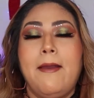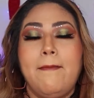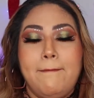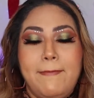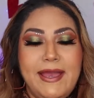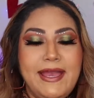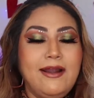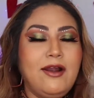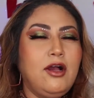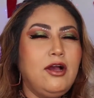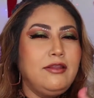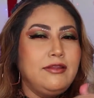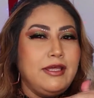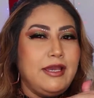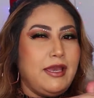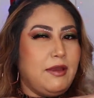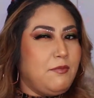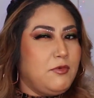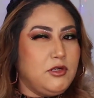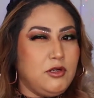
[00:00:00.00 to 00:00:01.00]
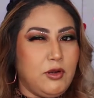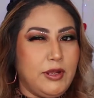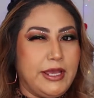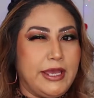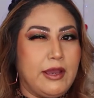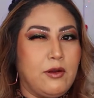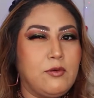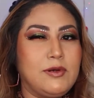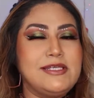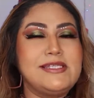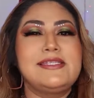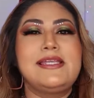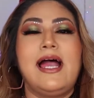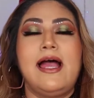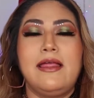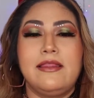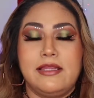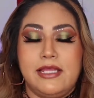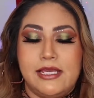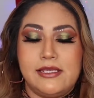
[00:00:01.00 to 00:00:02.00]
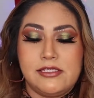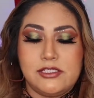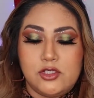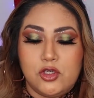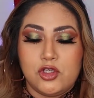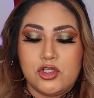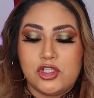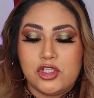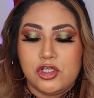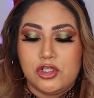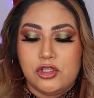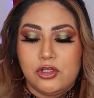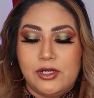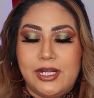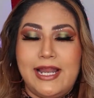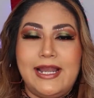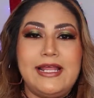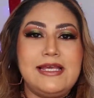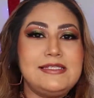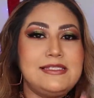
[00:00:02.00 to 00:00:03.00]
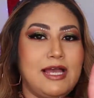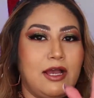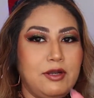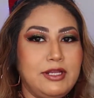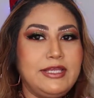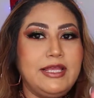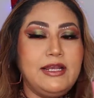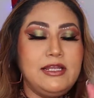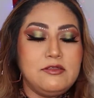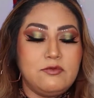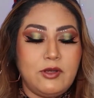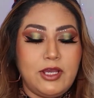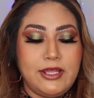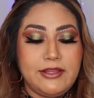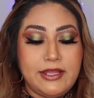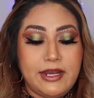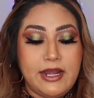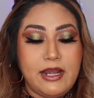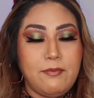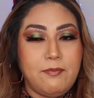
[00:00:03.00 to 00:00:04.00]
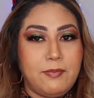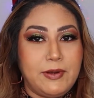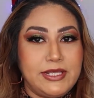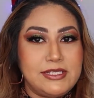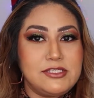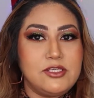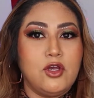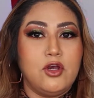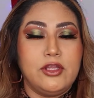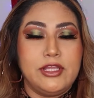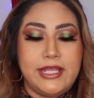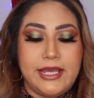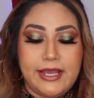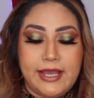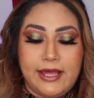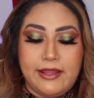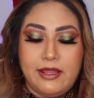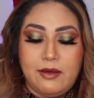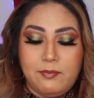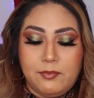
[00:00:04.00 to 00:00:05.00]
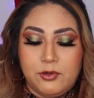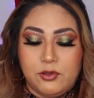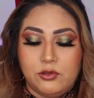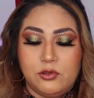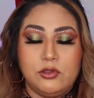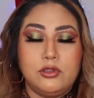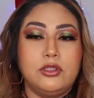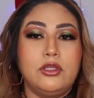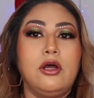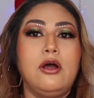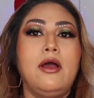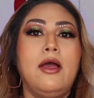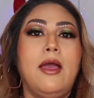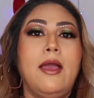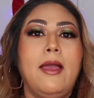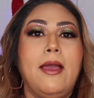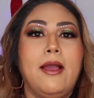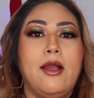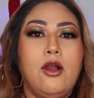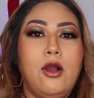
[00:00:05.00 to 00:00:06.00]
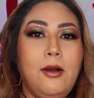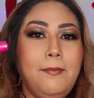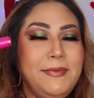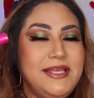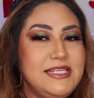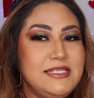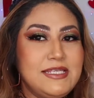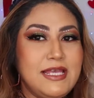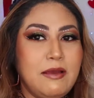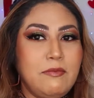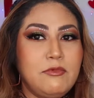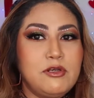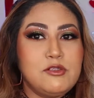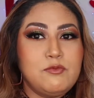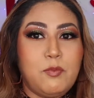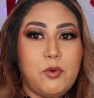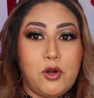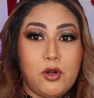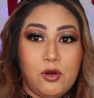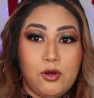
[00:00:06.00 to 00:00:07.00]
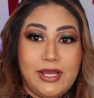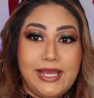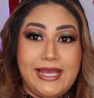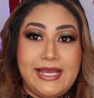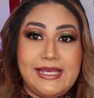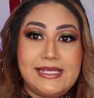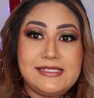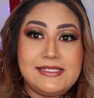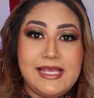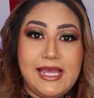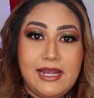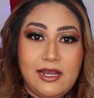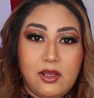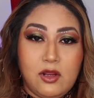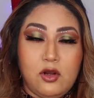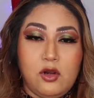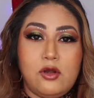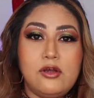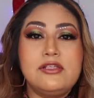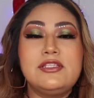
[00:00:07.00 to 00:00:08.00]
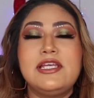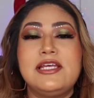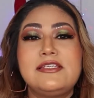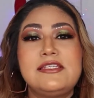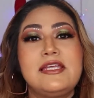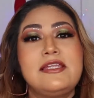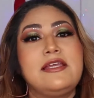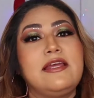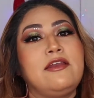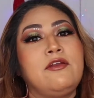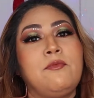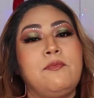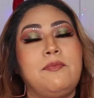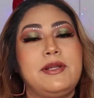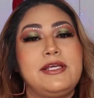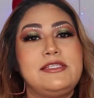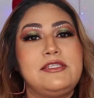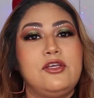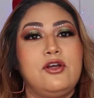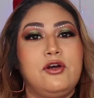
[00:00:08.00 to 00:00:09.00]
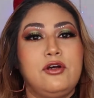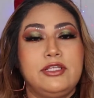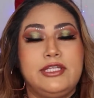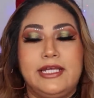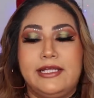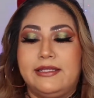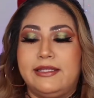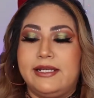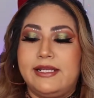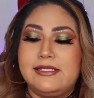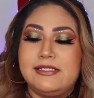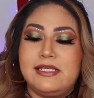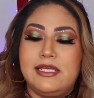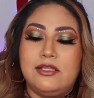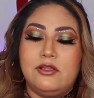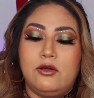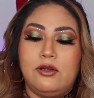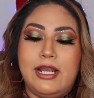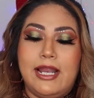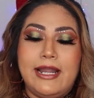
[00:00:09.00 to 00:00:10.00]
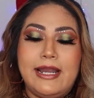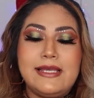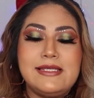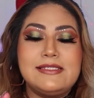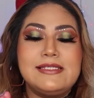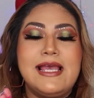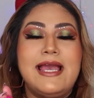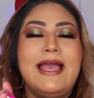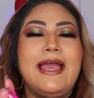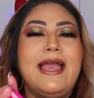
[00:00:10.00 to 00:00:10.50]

Pero dejémoslo en que cuesta 18 dólares. Ahorita les voy a dar el precio de cada producto. Comencemos por lo que es el gloss. Este tiene un precio de 13 dólares.